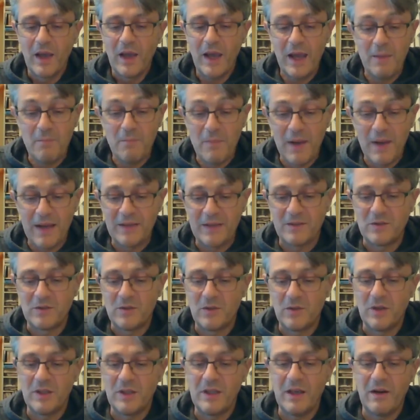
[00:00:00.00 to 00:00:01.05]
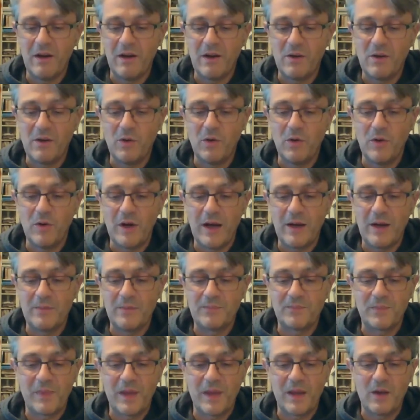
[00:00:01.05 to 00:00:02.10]
e mezzo ed era ancora
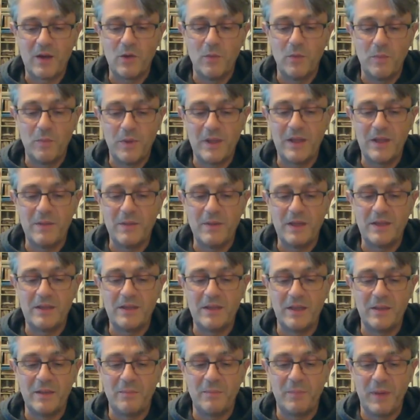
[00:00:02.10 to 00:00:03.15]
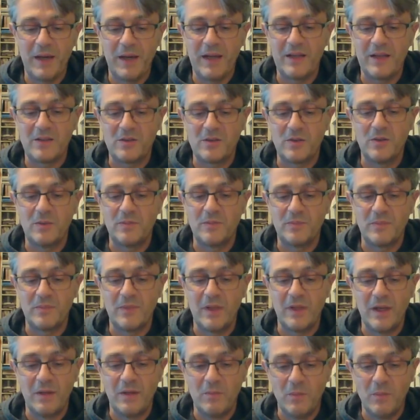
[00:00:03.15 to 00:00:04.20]
completamente preso
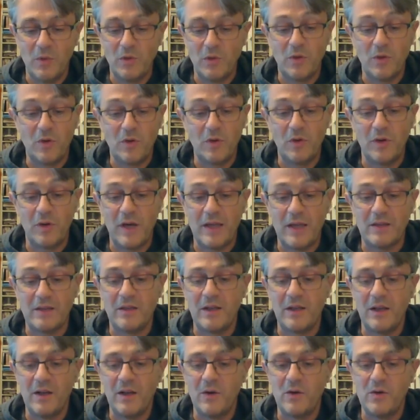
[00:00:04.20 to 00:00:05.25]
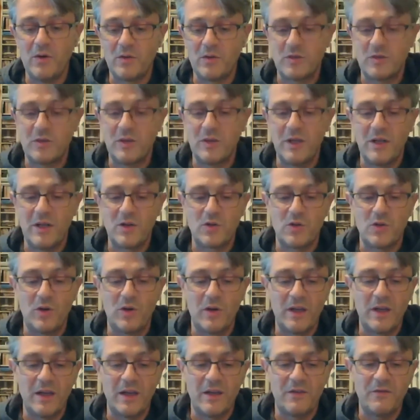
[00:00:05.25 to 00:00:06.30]
nel mondo colorato e rigoglioso delle
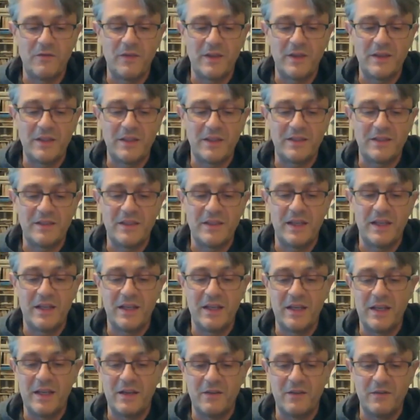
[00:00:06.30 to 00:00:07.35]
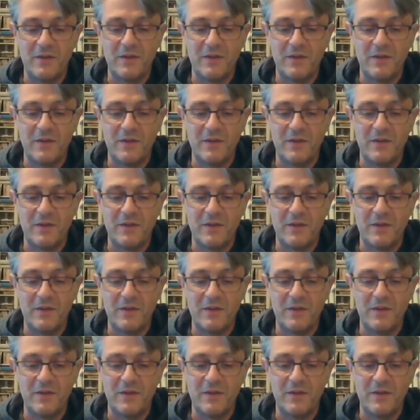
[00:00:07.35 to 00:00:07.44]
gioie e fantasticherie